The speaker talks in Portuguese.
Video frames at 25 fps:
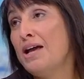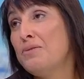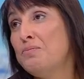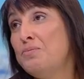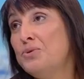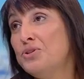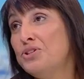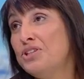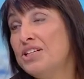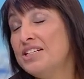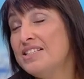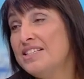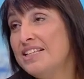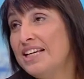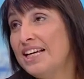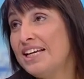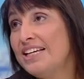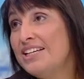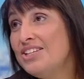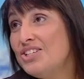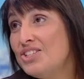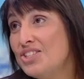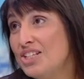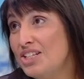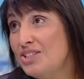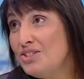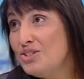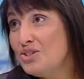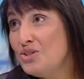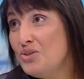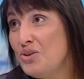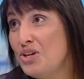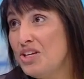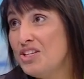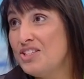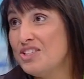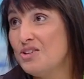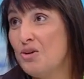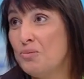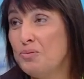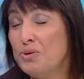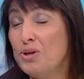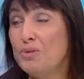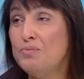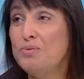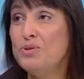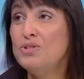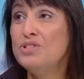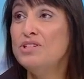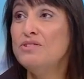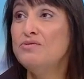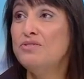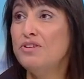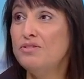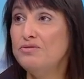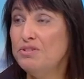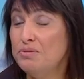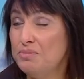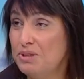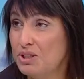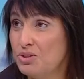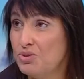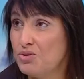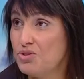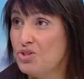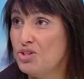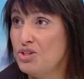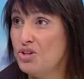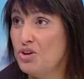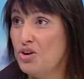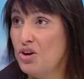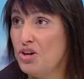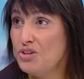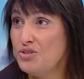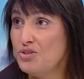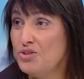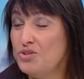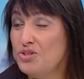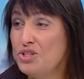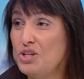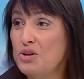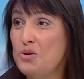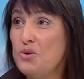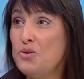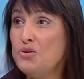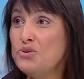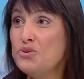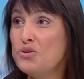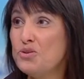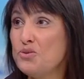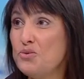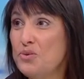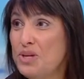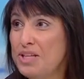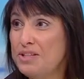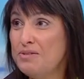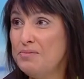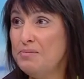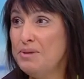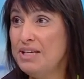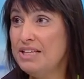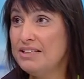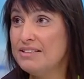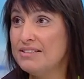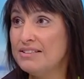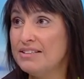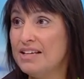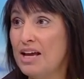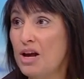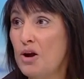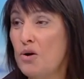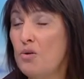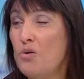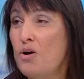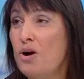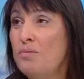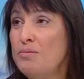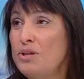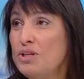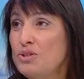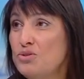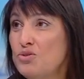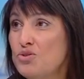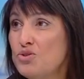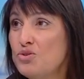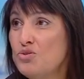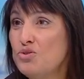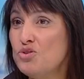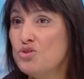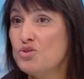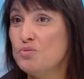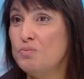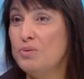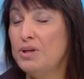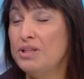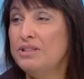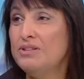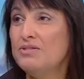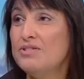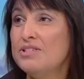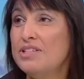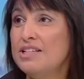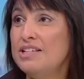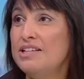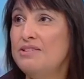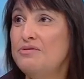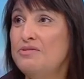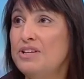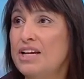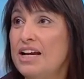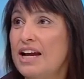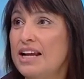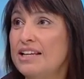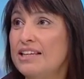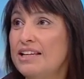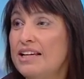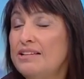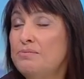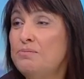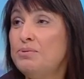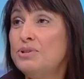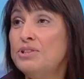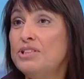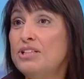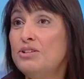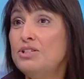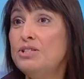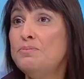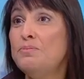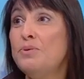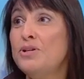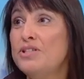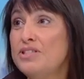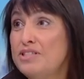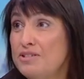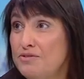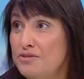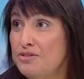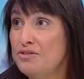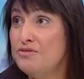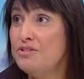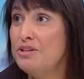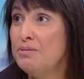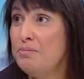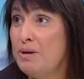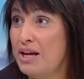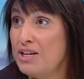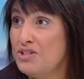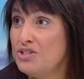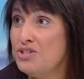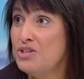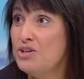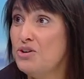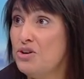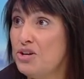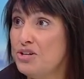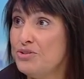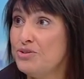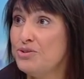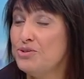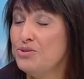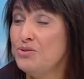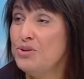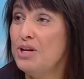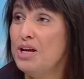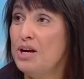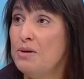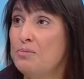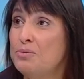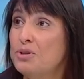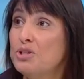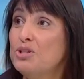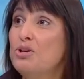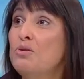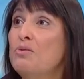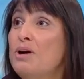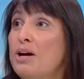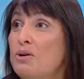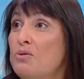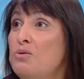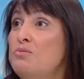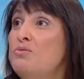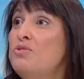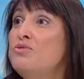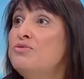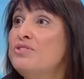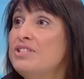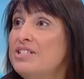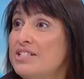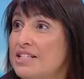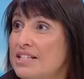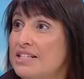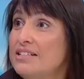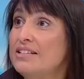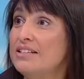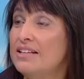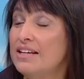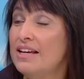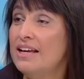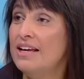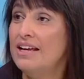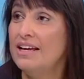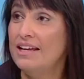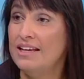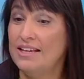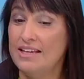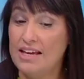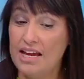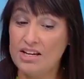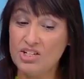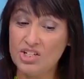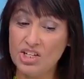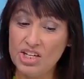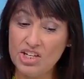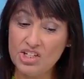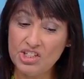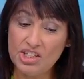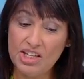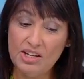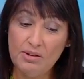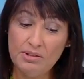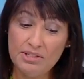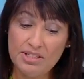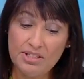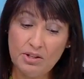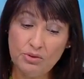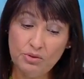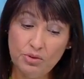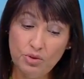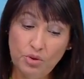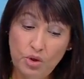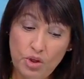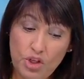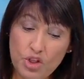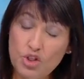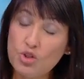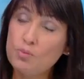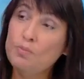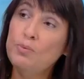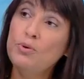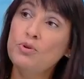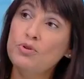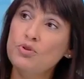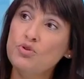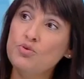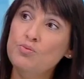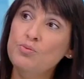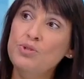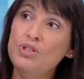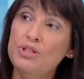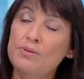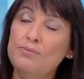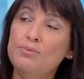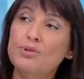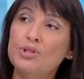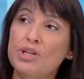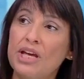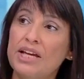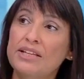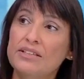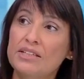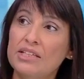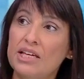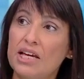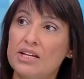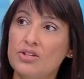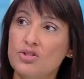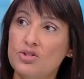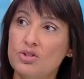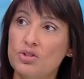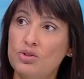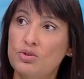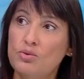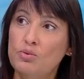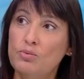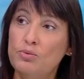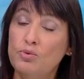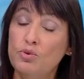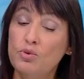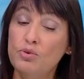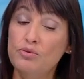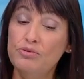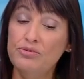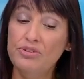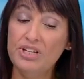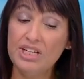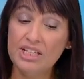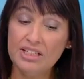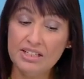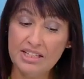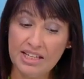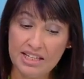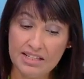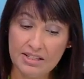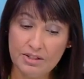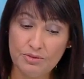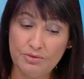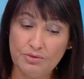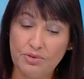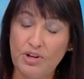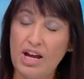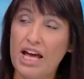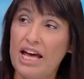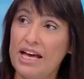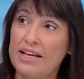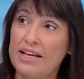por trazer restrições ao próprio desenvolvimento dos negócios e, consequentemente, o aumento dos custos pode não significar tanto porque não se pode desenvolver mais negócio porque não há como o fazer. E acho que estes é, são dois pontos muito importantes que acho que o governo tem que se focar